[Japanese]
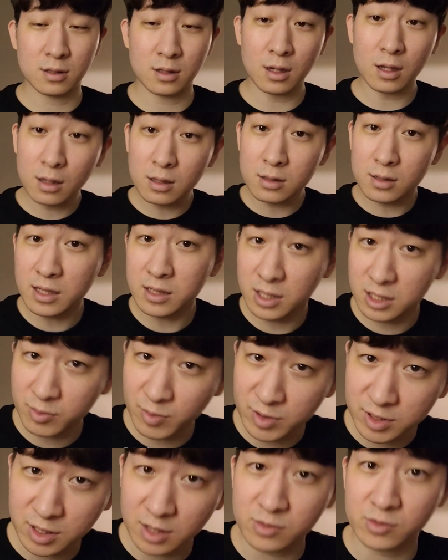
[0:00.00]
え、え、なんでし
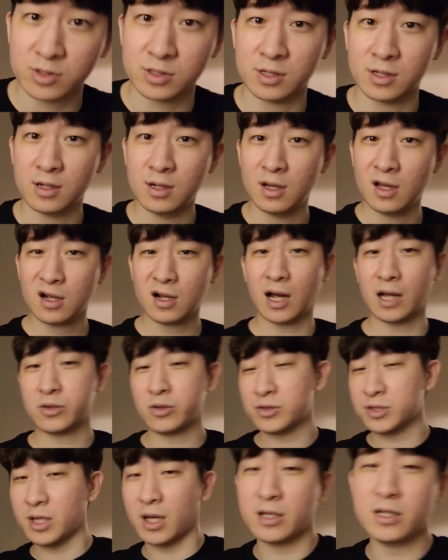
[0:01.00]
ましたとして、加藤さん